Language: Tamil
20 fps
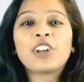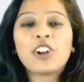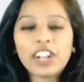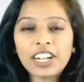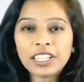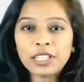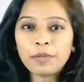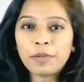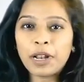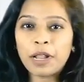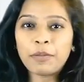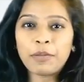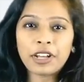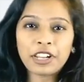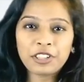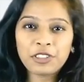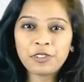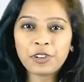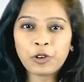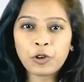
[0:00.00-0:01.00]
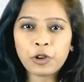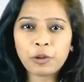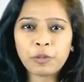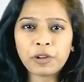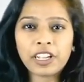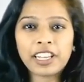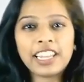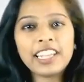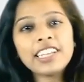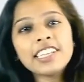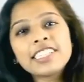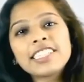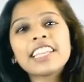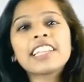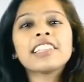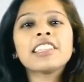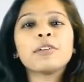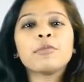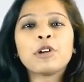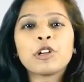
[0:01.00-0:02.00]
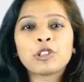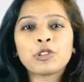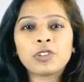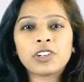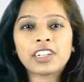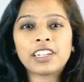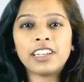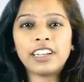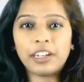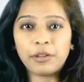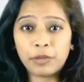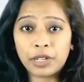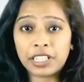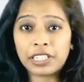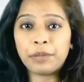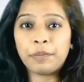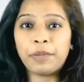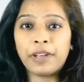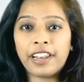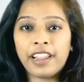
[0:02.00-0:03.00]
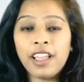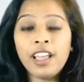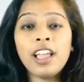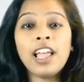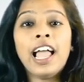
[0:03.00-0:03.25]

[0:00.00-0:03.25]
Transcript: தொடர்ந்து பல மருத்துவ குறிப்புகளை சிறந்த மருத்துவர்களிடமிருந்து பெற